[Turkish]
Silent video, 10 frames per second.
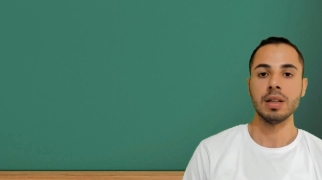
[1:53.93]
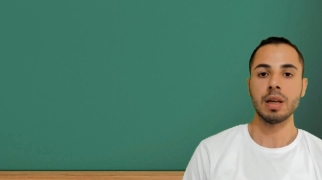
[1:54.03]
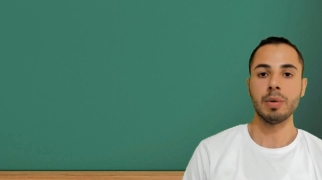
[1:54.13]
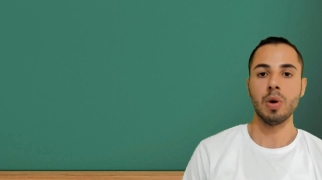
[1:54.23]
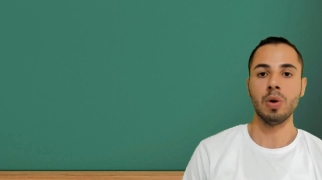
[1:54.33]

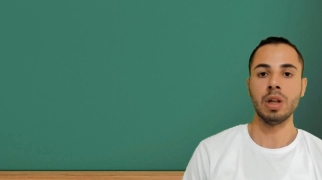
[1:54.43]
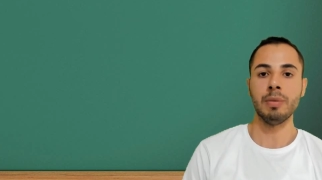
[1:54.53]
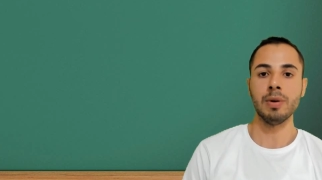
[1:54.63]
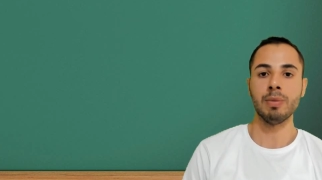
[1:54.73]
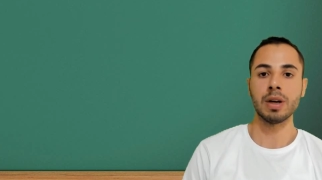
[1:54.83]
Tabii
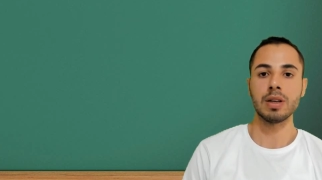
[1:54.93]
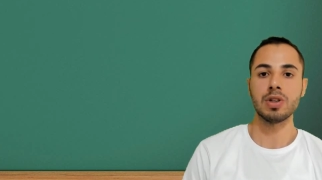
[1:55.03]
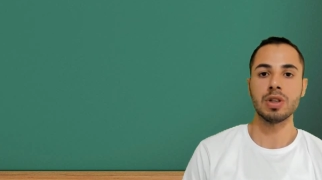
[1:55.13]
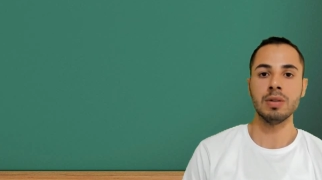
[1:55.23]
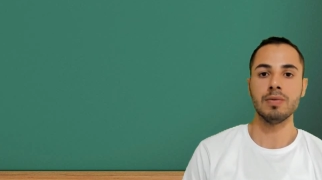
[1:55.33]
önlem olmak
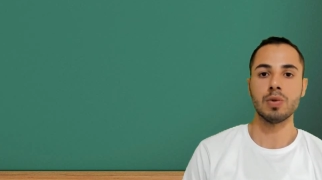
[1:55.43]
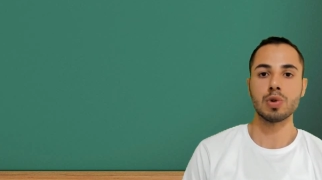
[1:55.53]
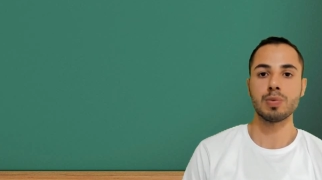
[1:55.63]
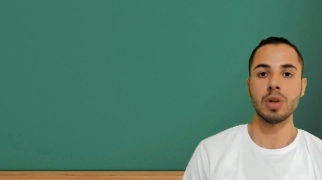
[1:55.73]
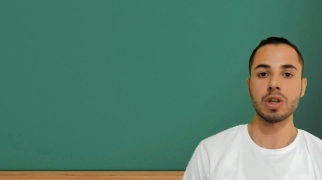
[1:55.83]
için
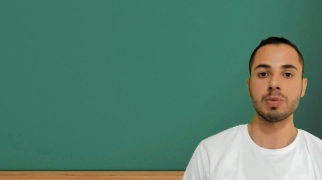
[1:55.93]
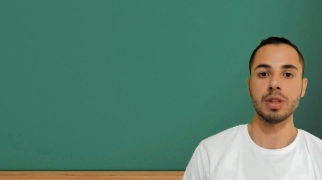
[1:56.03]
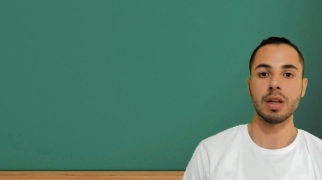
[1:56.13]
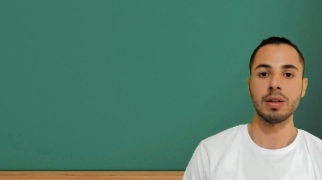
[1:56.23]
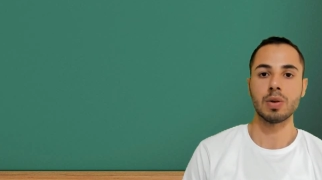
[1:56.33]
virüs
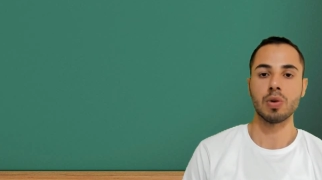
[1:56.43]
bulaşmadan,